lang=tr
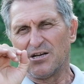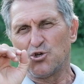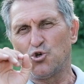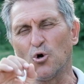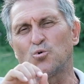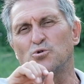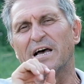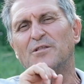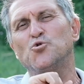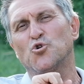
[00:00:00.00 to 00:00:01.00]
çok
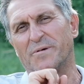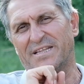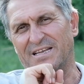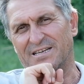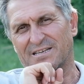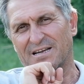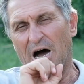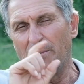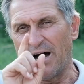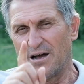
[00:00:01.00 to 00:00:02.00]
güzel düşürmektedir.
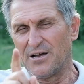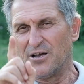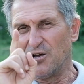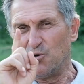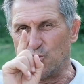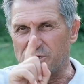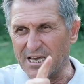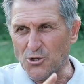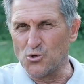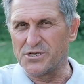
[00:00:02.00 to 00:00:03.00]
Ama
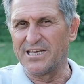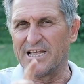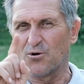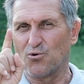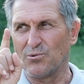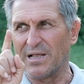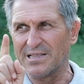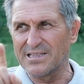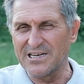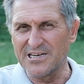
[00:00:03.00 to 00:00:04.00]
yüksek düzeyde
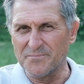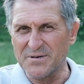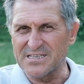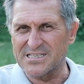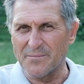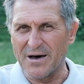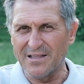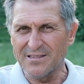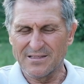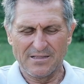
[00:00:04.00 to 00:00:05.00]
kullandığımız
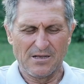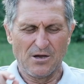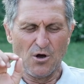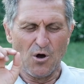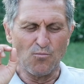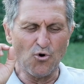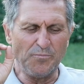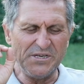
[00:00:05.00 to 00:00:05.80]
zaman bu